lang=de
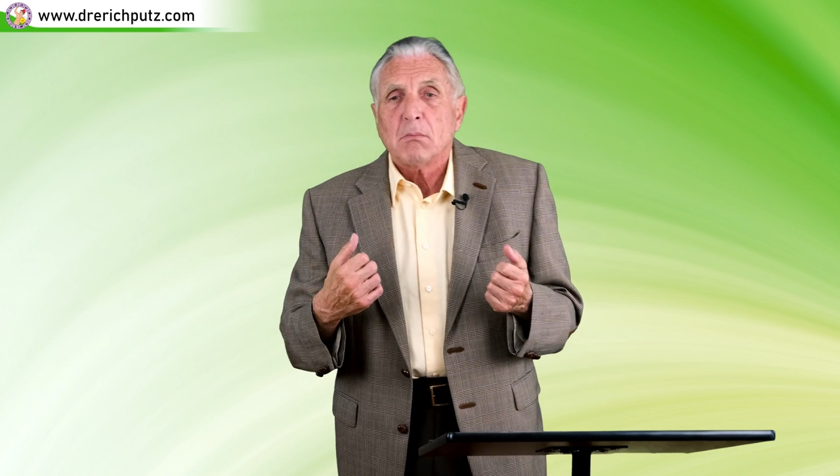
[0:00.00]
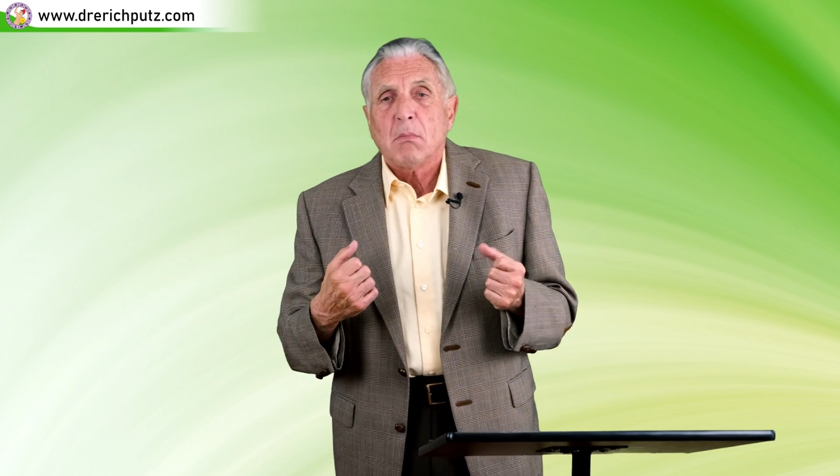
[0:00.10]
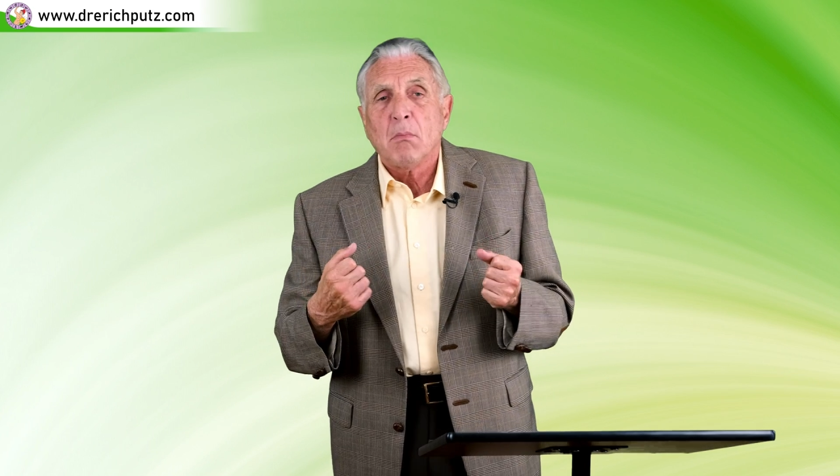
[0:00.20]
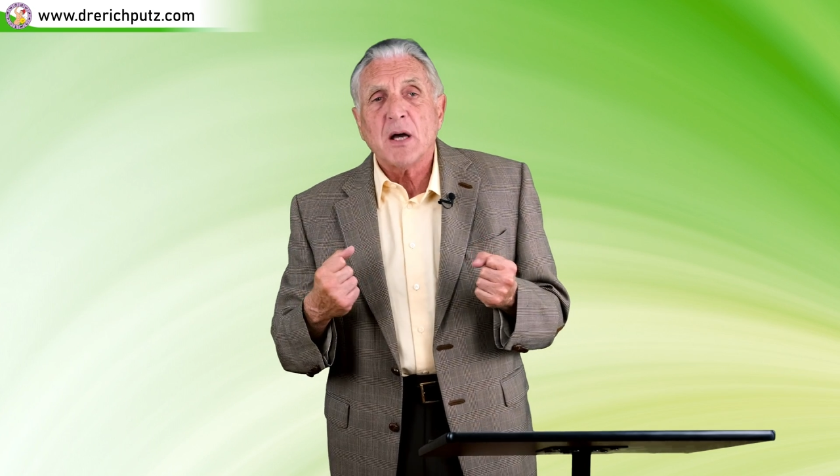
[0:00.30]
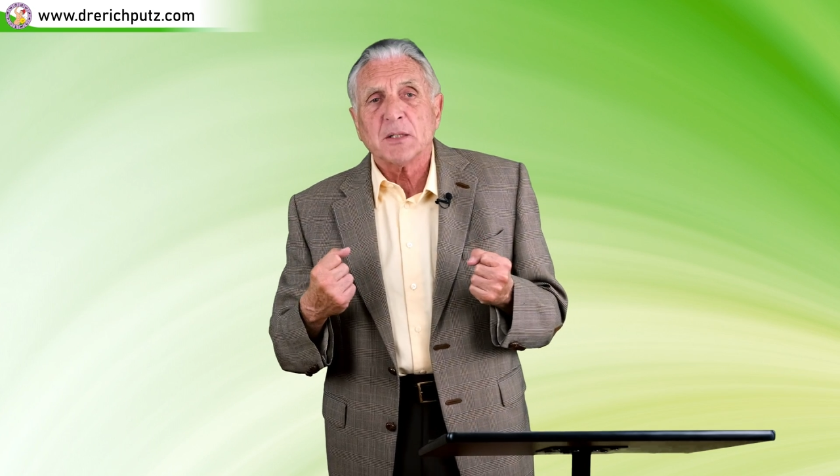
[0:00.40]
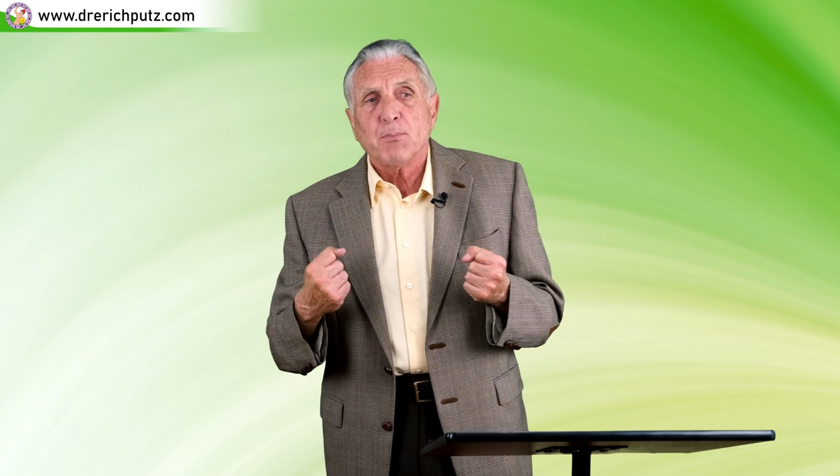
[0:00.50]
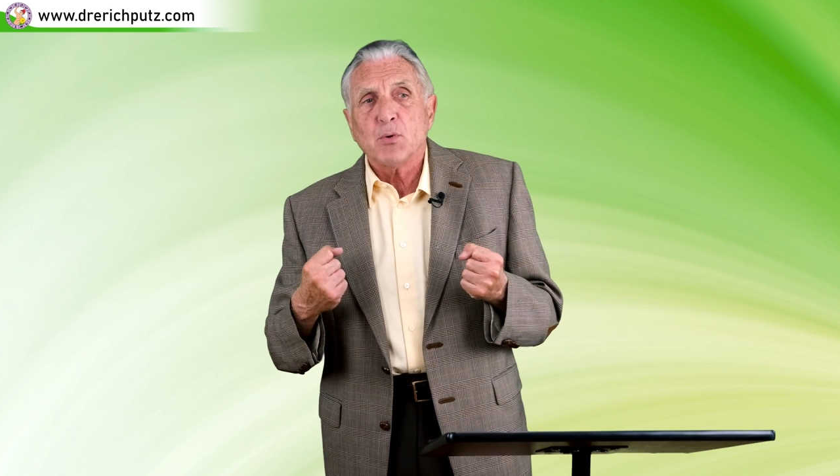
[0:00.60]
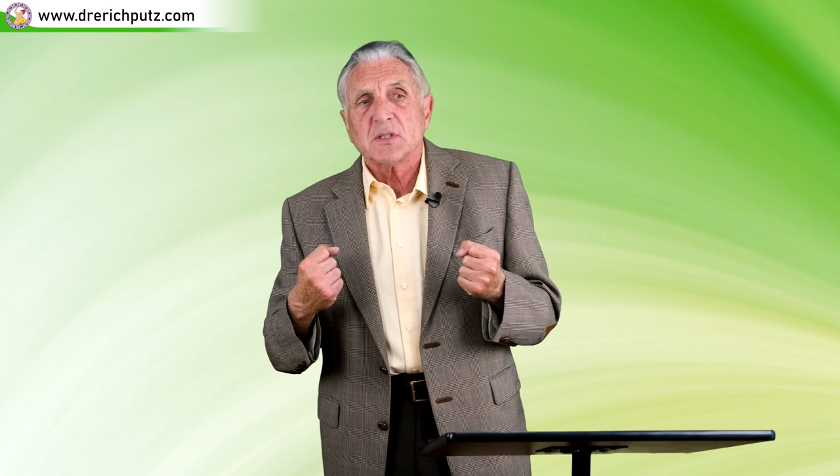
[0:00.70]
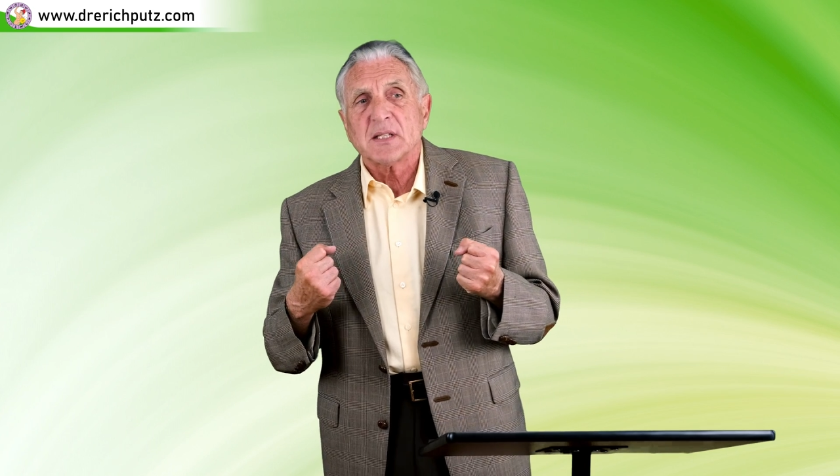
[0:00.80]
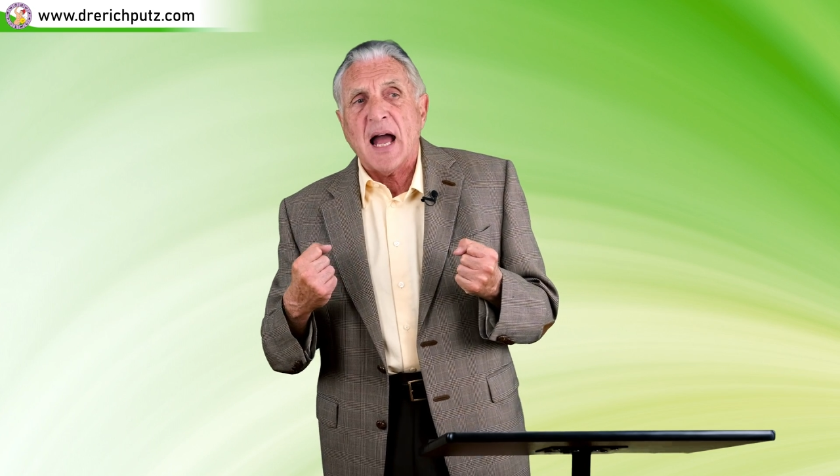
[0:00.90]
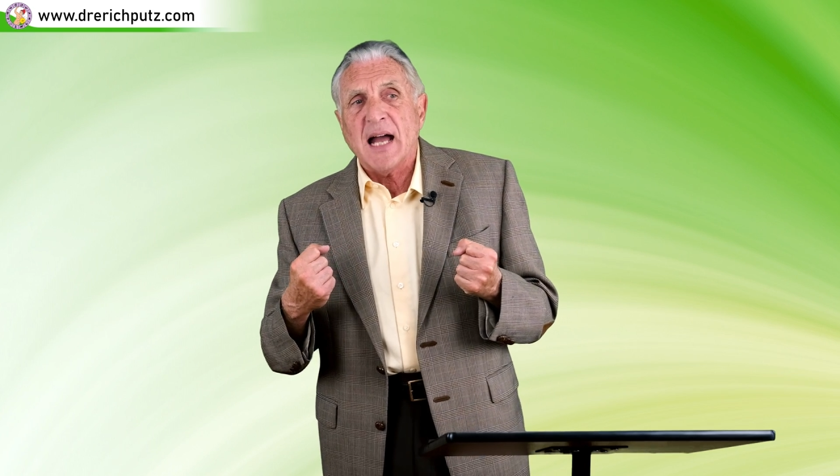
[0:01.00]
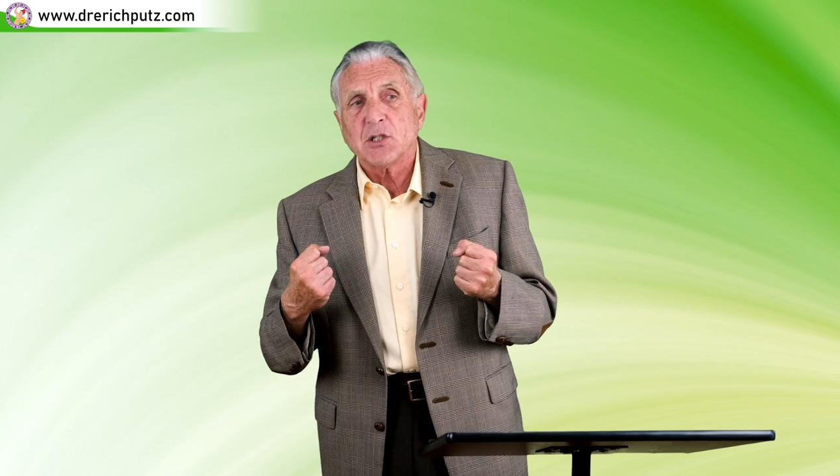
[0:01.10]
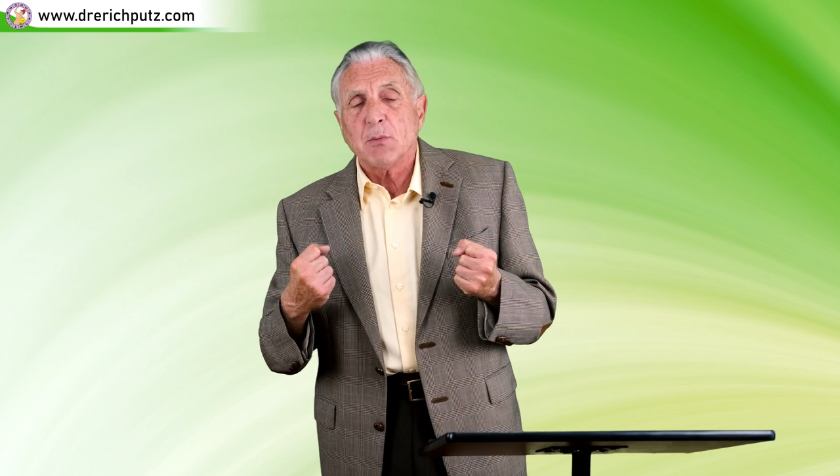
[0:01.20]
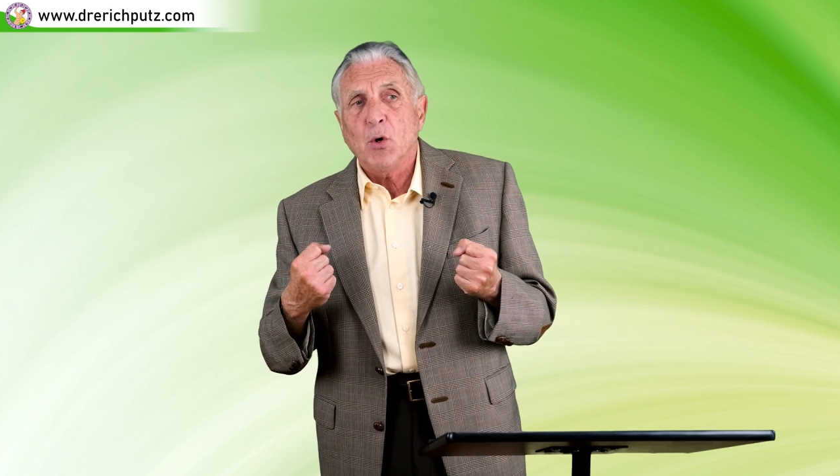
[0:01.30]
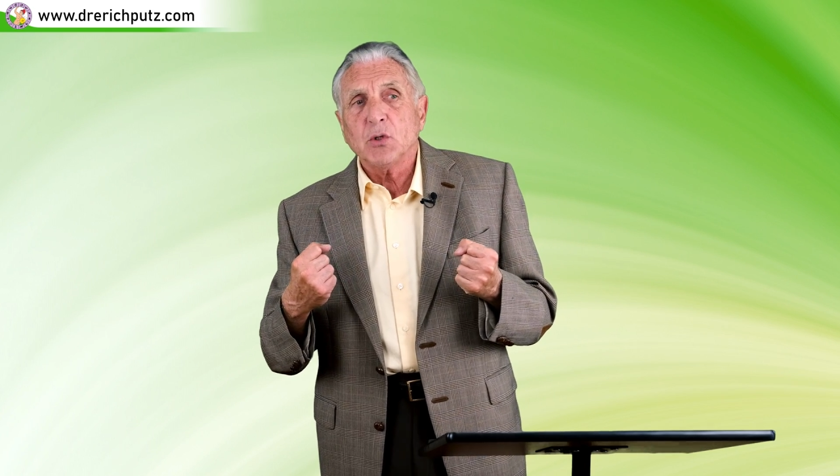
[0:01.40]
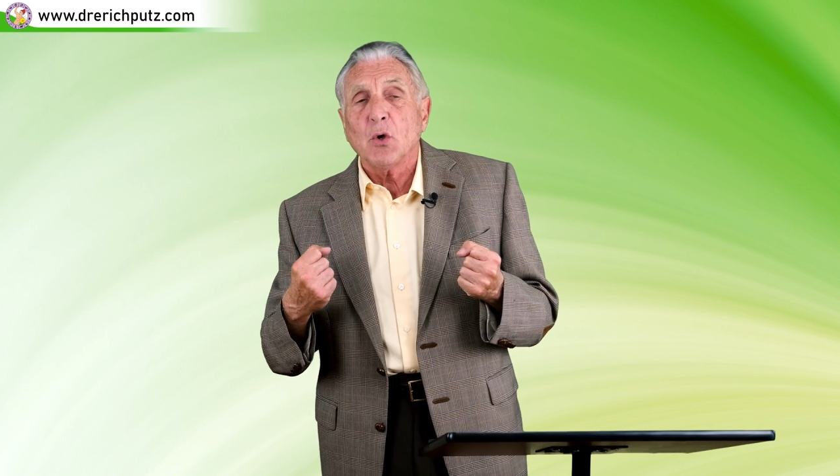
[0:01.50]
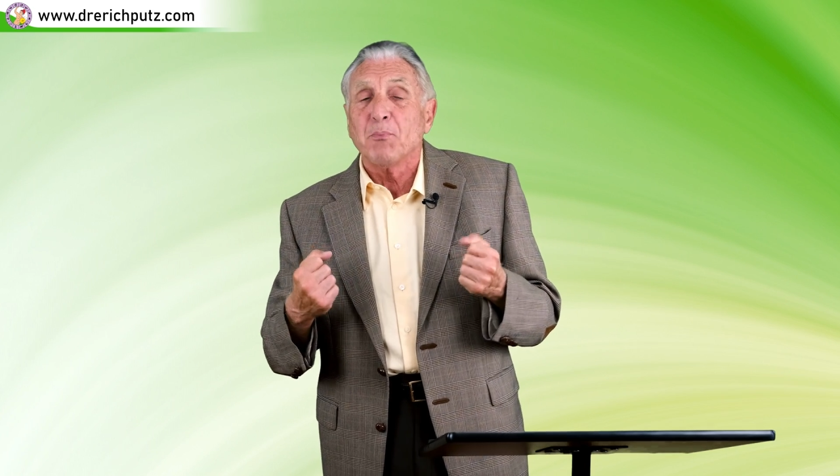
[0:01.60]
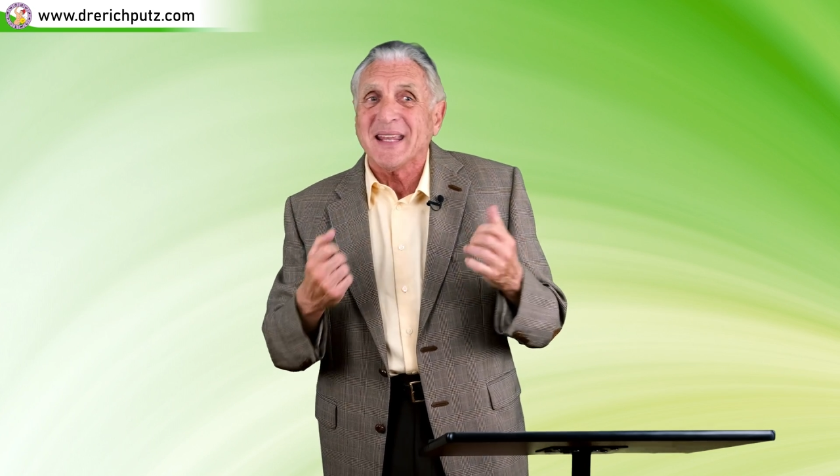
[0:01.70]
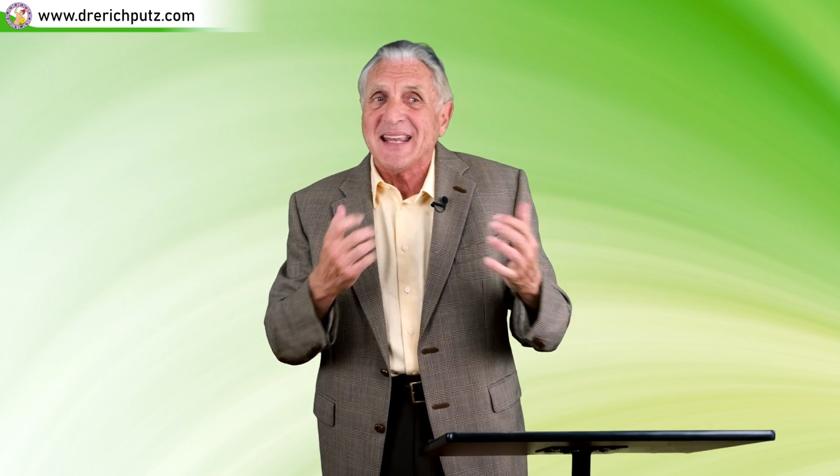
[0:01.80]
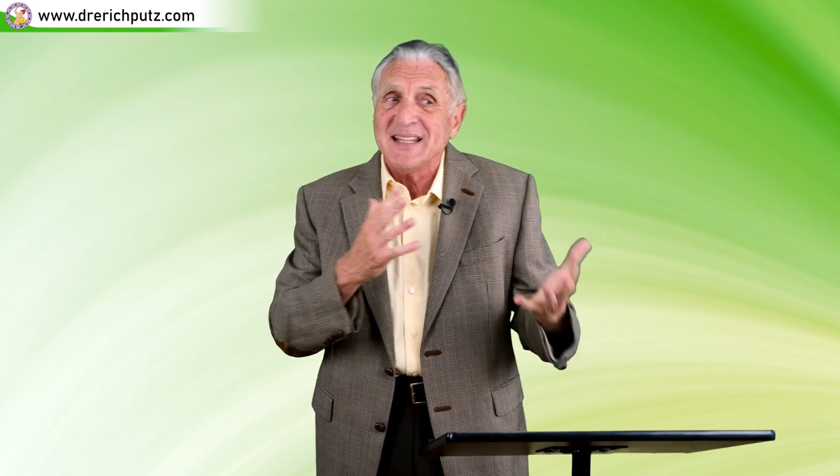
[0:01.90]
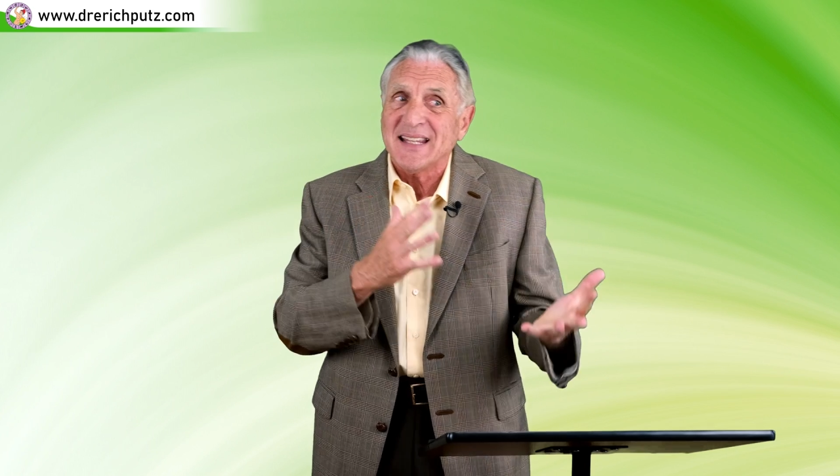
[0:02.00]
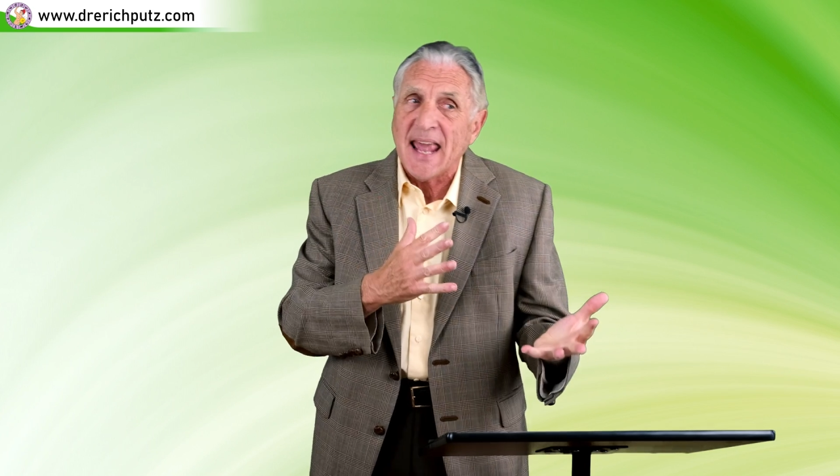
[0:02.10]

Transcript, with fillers: Morbus Hashimoto beginnt